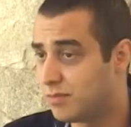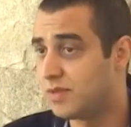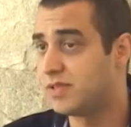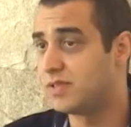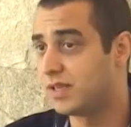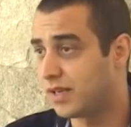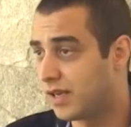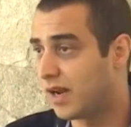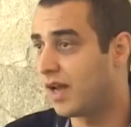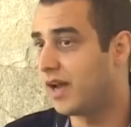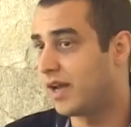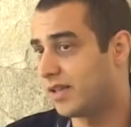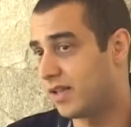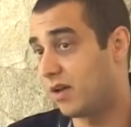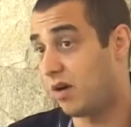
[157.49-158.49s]

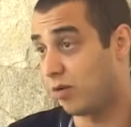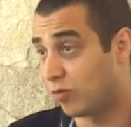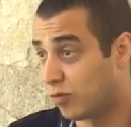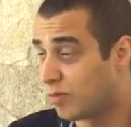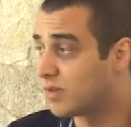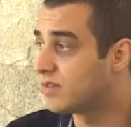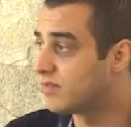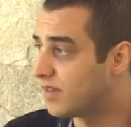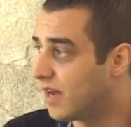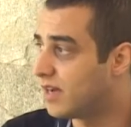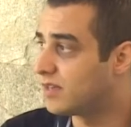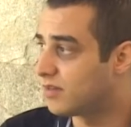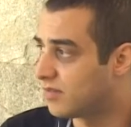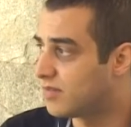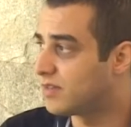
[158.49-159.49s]
bicicleta, algumas
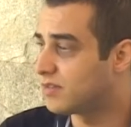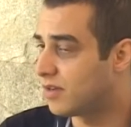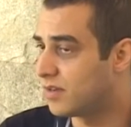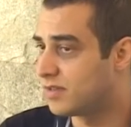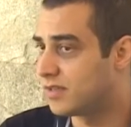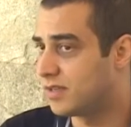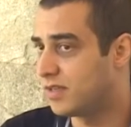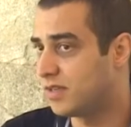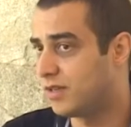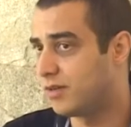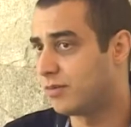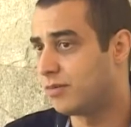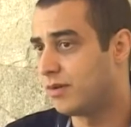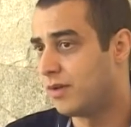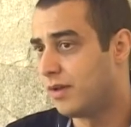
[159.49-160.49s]
viagens eu fiz
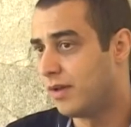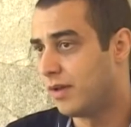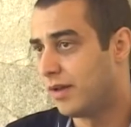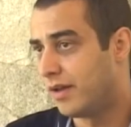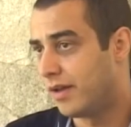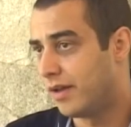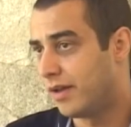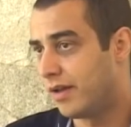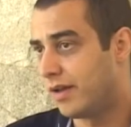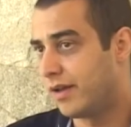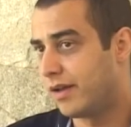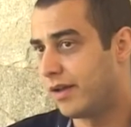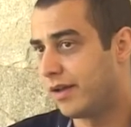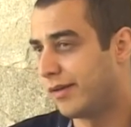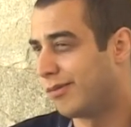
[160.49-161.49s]
sozinho.
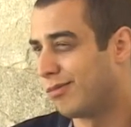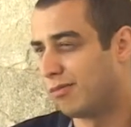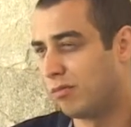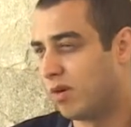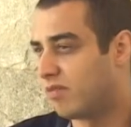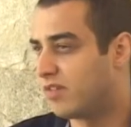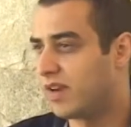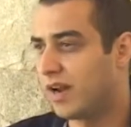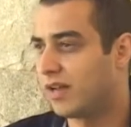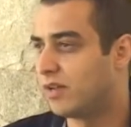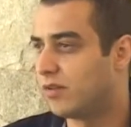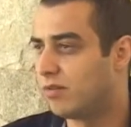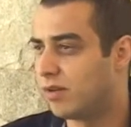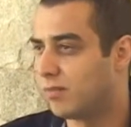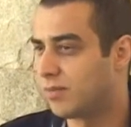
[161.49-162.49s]
É, uma
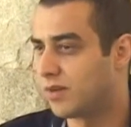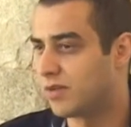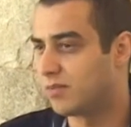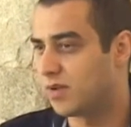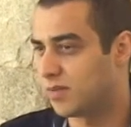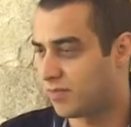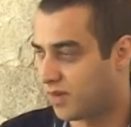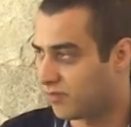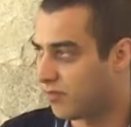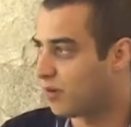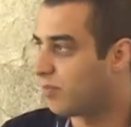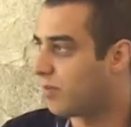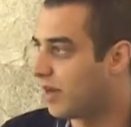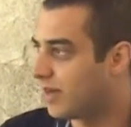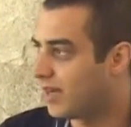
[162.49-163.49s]
virada do ano, por exemplo, meus pais
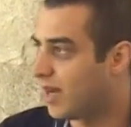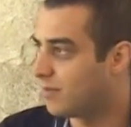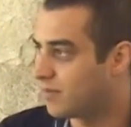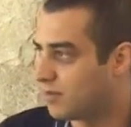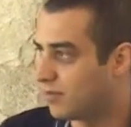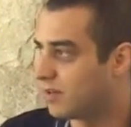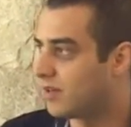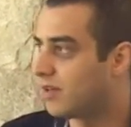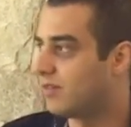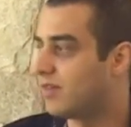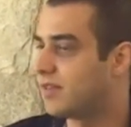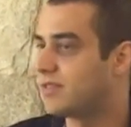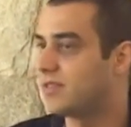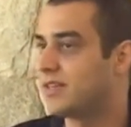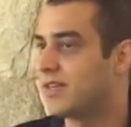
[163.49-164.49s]
foram para Anápolis no Hotel
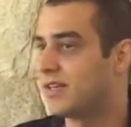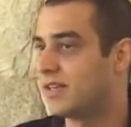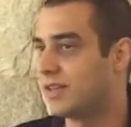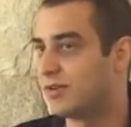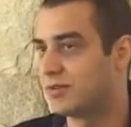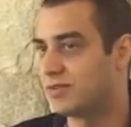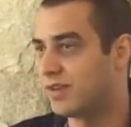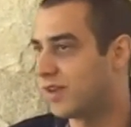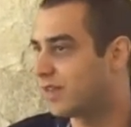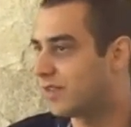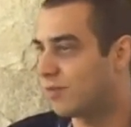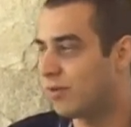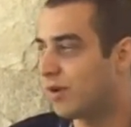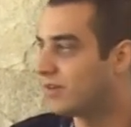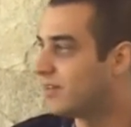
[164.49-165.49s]
Fazenda, eu saí
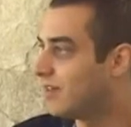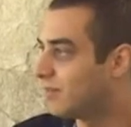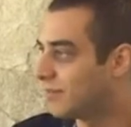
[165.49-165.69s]
quatro da